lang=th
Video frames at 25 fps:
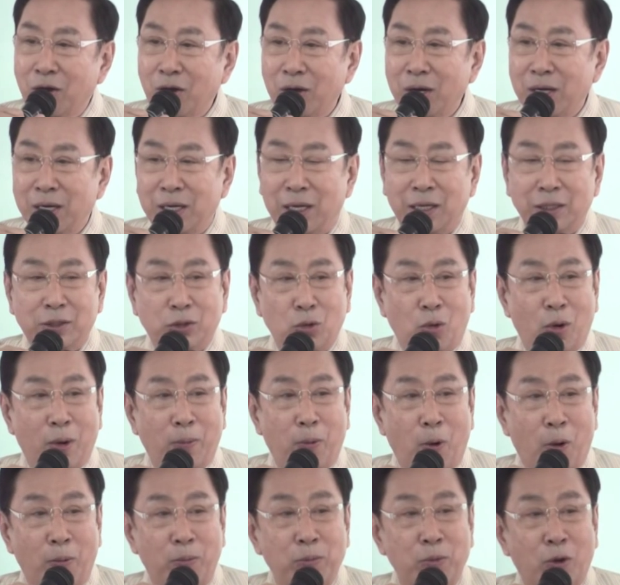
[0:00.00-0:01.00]
ก็เหลือตัว
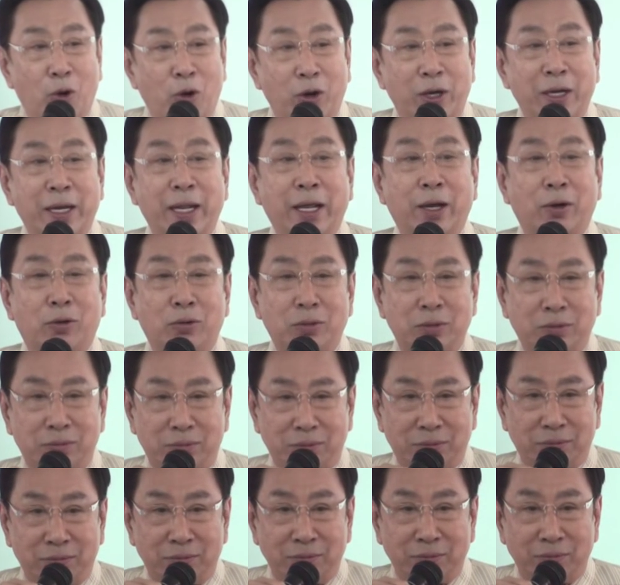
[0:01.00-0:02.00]
ผมคนเดียว
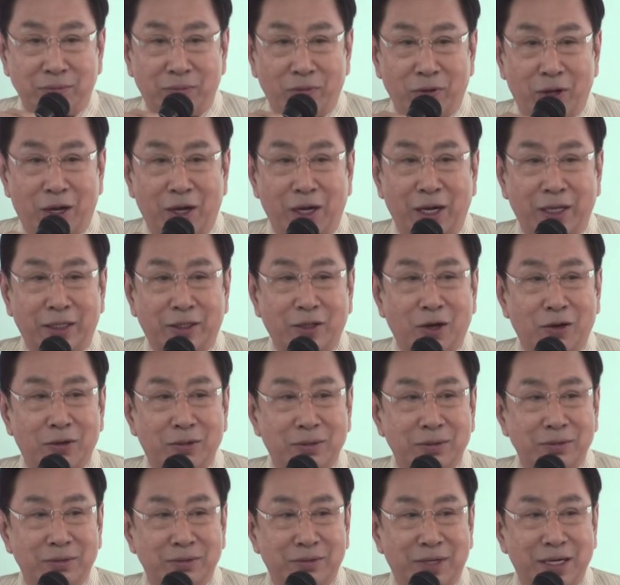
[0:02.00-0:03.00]
ก็เลยต้อง
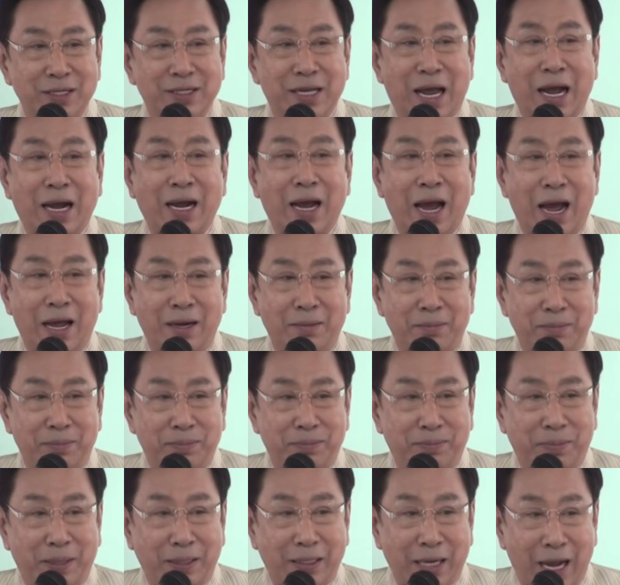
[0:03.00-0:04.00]
รักษาการ
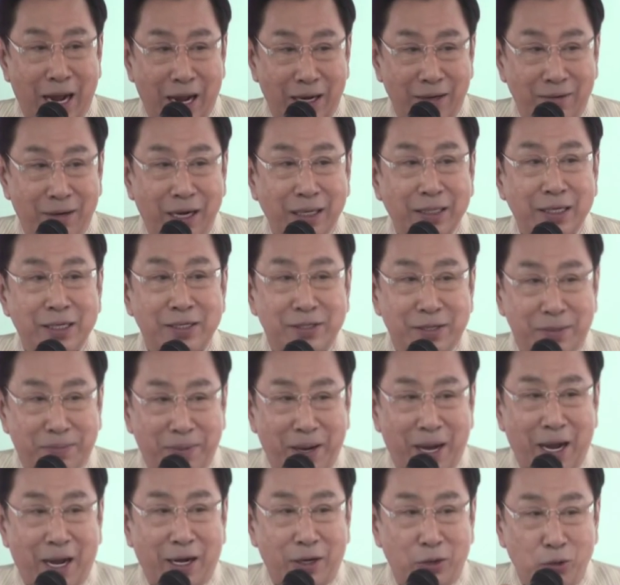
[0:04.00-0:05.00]
ประธานรัฐส
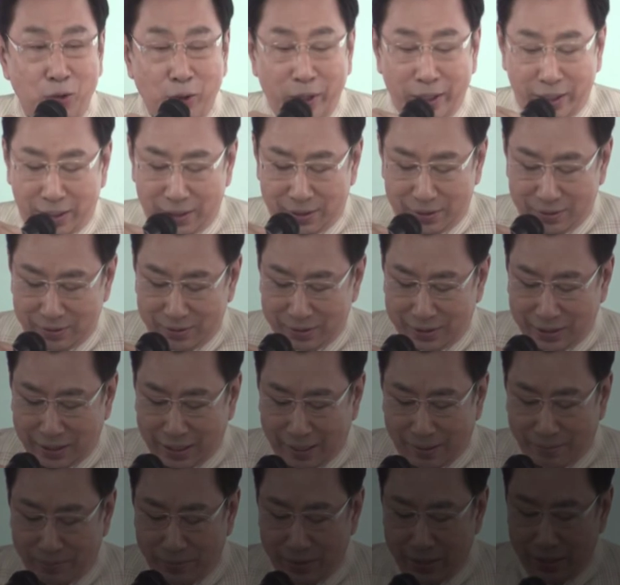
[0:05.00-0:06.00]
ภาด้วยนะ
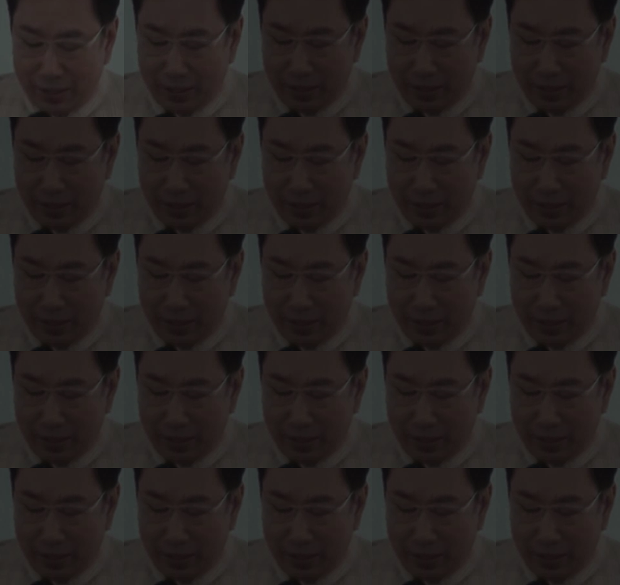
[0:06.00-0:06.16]
ครับ